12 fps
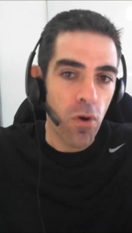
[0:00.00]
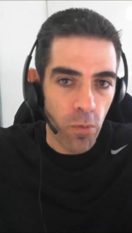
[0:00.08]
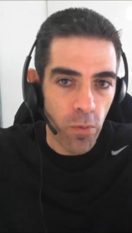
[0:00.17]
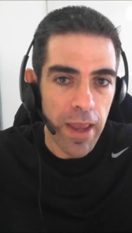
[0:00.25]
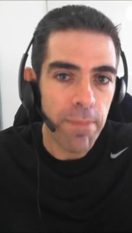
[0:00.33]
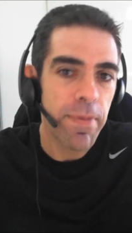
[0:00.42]

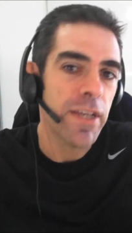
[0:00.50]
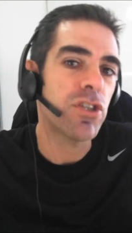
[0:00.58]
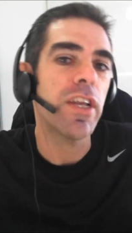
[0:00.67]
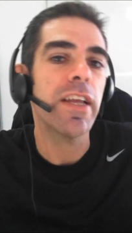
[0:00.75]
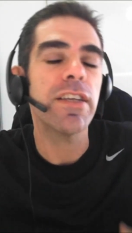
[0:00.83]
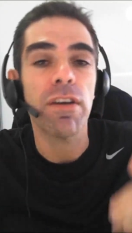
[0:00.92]
um
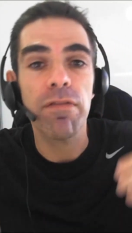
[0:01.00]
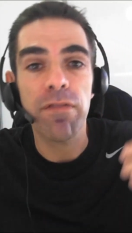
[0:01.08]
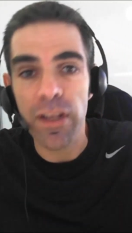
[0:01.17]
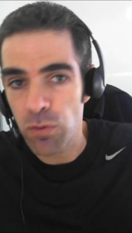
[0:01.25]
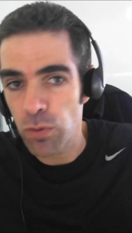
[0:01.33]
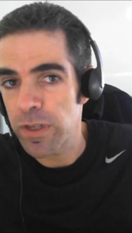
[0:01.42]
RPG de
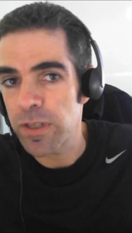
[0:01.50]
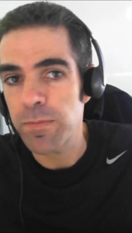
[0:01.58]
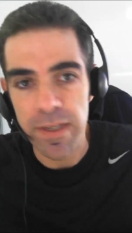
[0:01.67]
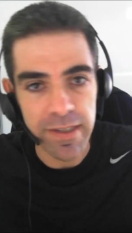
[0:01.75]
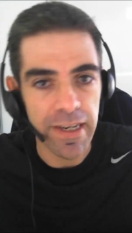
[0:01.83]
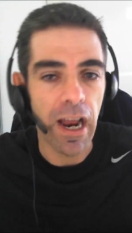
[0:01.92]
aventura
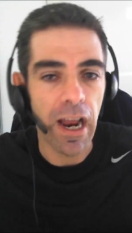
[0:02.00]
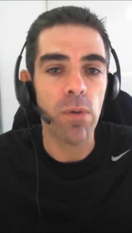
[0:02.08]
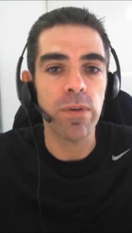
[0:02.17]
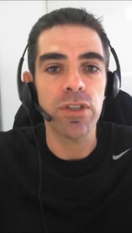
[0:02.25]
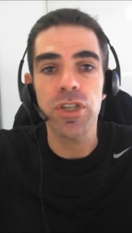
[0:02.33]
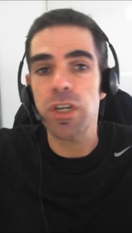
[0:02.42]

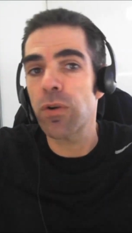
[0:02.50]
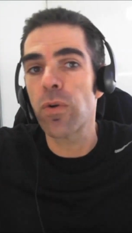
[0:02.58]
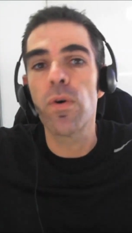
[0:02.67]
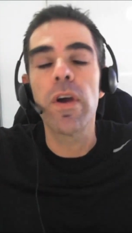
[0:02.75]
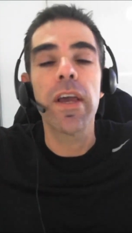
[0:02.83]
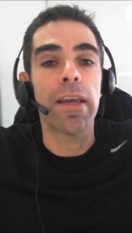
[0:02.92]
espacial,
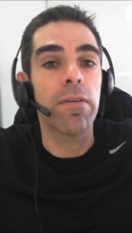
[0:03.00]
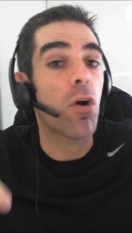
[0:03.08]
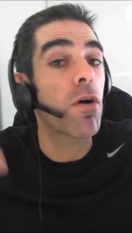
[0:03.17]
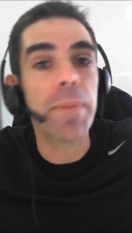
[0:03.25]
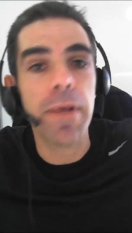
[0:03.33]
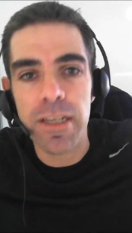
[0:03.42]
estilo
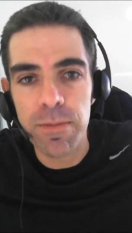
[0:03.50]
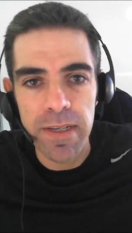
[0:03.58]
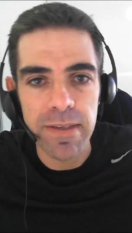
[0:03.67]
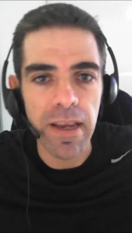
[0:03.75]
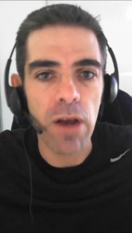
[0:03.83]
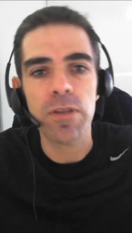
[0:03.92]
ópera
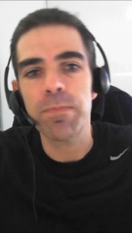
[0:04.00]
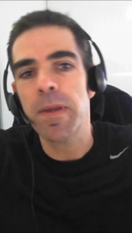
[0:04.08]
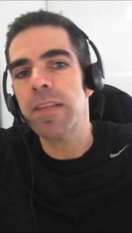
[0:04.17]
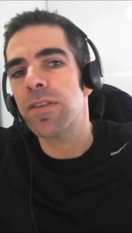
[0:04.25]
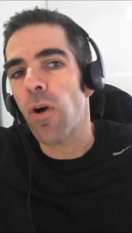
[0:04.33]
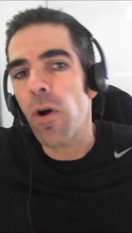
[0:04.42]
espacial,
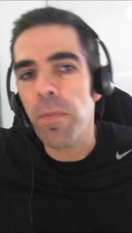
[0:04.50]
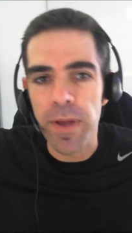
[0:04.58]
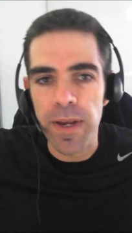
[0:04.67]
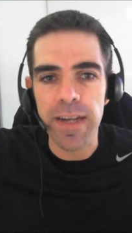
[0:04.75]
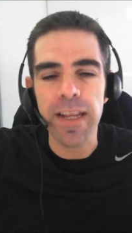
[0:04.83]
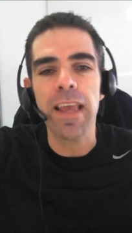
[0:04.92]
space
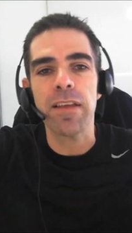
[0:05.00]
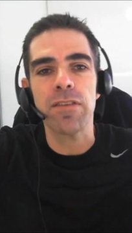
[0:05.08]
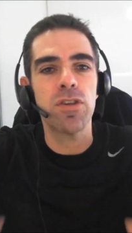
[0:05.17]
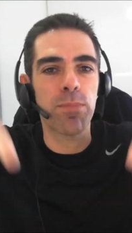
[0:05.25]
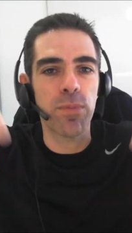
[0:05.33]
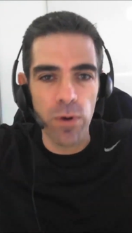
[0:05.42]
opera, né?
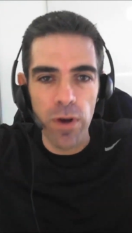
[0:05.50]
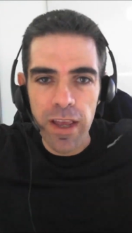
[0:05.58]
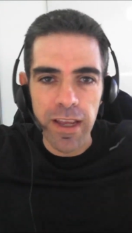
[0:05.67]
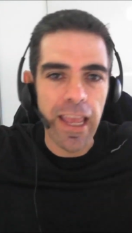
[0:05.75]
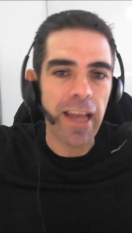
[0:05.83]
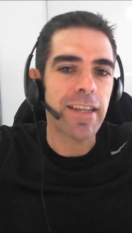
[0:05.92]
Tipo
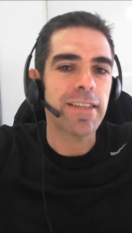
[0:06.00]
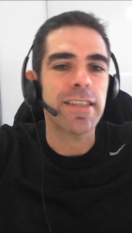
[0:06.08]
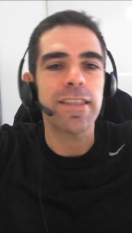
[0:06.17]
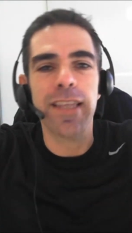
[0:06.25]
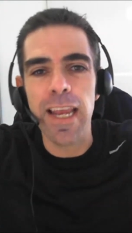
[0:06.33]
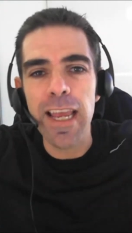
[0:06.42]
Guerra nas
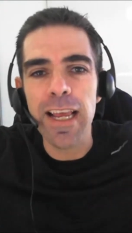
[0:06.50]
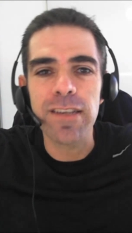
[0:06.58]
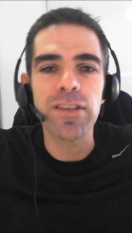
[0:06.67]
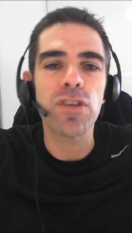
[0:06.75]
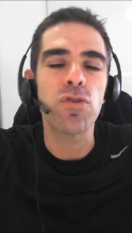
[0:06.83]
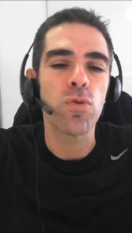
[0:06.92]

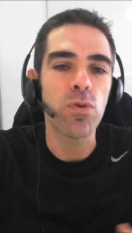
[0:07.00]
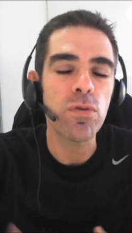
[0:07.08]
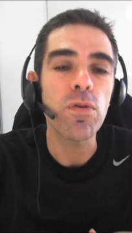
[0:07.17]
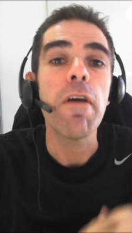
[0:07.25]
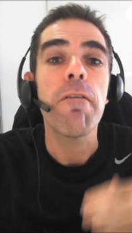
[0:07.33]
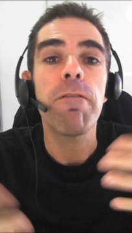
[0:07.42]
Estrelas e
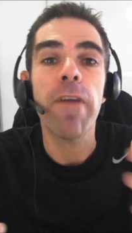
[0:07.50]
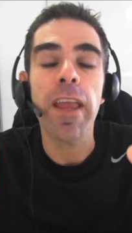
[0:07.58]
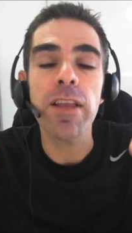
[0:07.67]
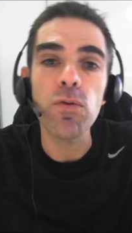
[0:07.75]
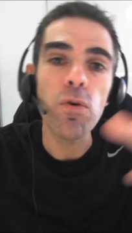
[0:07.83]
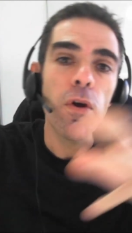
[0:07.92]
tudo,
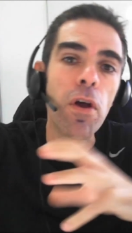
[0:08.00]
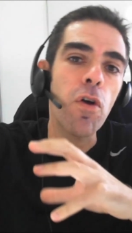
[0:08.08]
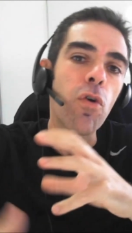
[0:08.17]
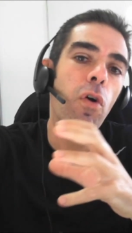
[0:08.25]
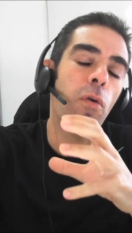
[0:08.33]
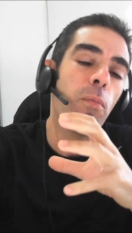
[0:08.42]
feito
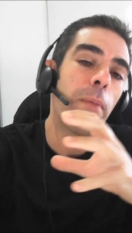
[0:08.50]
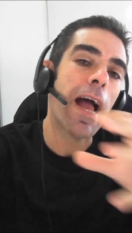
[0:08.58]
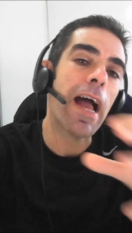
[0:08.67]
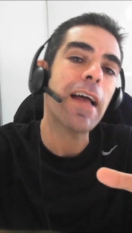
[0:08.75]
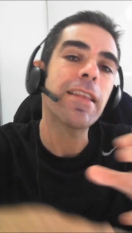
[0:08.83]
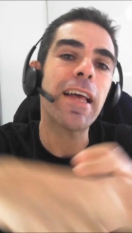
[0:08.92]

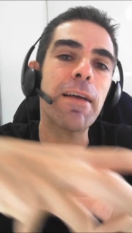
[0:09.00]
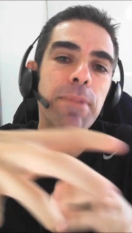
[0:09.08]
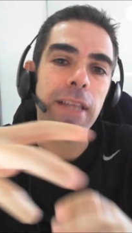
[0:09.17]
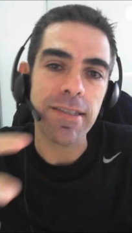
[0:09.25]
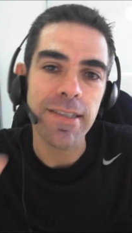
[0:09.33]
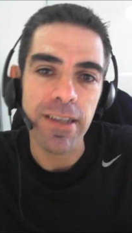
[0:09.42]
uma
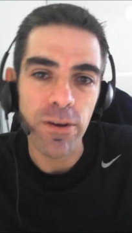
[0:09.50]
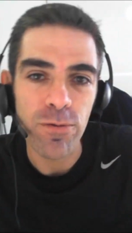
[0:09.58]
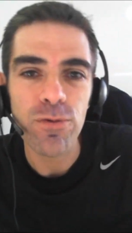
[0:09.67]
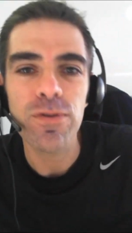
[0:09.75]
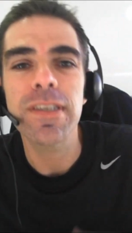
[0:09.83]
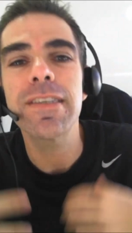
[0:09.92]
adaptação
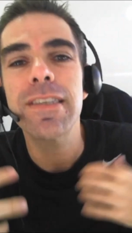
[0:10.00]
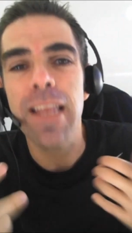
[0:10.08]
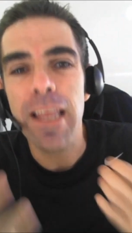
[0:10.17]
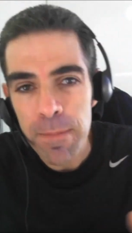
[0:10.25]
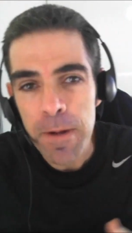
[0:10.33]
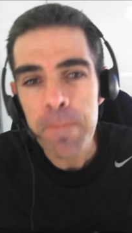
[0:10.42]
do
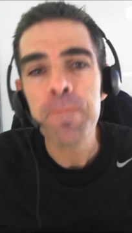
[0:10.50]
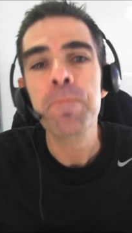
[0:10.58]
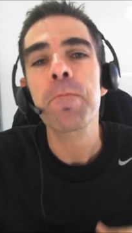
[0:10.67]
sistema